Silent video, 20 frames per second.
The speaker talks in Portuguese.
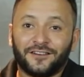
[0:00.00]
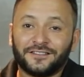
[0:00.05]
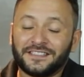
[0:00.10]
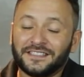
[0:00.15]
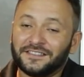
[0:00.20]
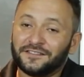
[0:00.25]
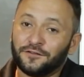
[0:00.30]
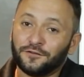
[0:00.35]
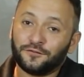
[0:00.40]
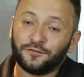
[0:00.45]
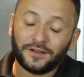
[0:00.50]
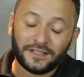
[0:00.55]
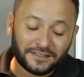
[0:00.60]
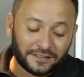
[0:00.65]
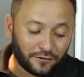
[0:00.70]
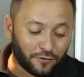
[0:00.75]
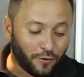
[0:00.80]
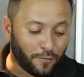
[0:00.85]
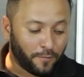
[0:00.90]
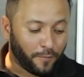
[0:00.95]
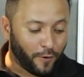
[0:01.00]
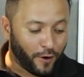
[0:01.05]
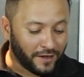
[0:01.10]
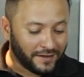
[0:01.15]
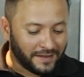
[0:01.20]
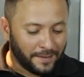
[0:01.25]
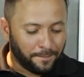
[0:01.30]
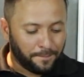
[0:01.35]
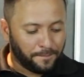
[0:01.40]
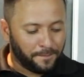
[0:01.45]
nossa estrutura se
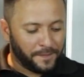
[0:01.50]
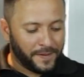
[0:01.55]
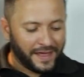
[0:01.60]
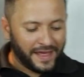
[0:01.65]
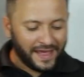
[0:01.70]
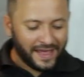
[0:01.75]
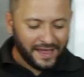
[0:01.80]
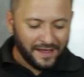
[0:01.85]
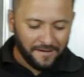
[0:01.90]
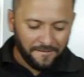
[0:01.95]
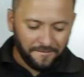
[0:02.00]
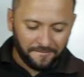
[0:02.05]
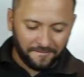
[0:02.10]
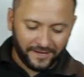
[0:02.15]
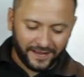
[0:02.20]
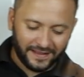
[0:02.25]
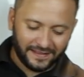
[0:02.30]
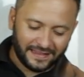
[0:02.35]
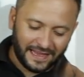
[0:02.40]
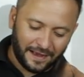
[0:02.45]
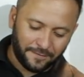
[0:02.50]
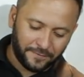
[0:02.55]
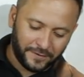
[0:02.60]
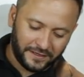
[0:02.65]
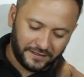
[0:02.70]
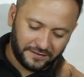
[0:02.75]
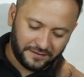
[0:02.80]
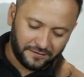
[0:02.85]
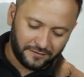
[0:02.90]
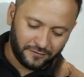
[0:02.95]
comporta
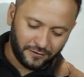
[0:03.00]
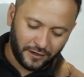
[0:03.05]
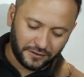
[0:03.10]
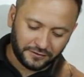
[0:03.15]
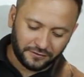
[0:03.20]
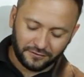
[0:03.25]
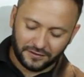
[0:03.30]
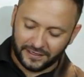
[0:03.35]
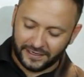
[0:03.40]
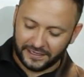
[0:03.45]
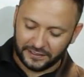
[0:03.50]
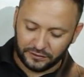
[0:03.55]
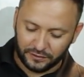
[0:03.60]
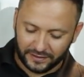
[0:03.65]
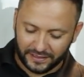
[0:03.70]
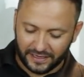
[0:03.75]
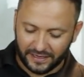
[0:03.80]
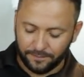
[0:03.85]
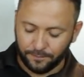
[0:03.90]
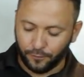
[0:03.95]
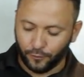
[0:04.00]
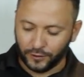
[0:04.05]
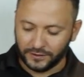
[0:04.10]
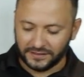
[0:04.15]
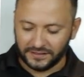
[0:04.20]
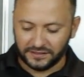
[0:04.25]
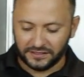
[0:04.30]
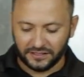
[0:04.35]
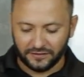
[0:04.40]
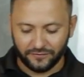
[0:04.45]
perfeitamente. Nosso trecho aqui
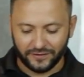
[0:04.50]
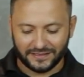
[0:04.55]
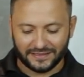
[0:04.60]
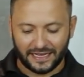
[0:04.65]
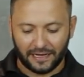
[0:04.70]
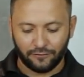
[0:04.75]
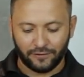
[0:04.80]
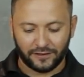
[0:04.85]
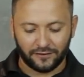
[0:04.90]
positivo está